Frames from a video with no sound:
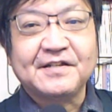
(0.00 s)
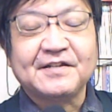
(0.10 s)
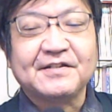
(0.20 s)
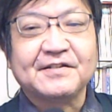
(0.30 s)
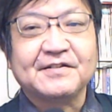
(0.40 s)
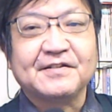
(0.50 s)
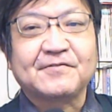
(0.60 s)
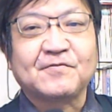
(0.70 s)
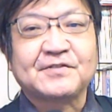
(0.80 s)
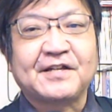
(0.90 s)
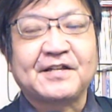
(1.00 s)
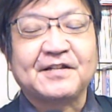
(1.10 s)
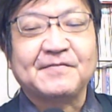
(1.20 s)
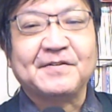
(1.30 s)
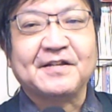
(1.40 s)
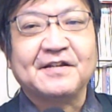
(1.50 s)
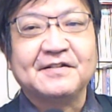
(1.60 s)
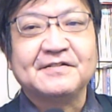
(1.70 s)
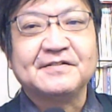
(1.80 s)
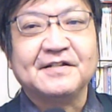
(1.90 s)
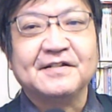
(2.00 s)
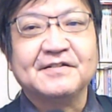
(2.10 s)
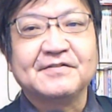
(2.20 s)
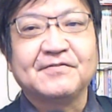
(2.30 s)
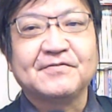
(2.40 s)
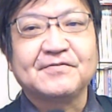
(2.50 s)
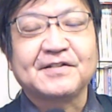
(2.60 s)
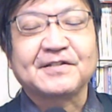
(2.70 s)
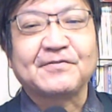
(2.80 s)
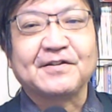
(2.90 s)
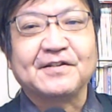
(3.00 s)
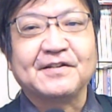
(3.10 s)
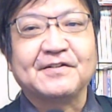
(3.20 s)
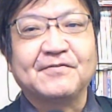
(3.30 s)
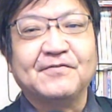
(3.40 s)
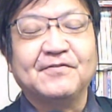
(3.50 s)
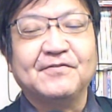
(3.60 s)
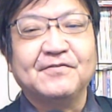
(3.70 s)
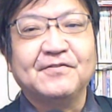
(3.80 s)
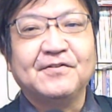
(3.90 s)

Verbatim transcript: えー、国際的に見て、えー、そうそうなった時にこ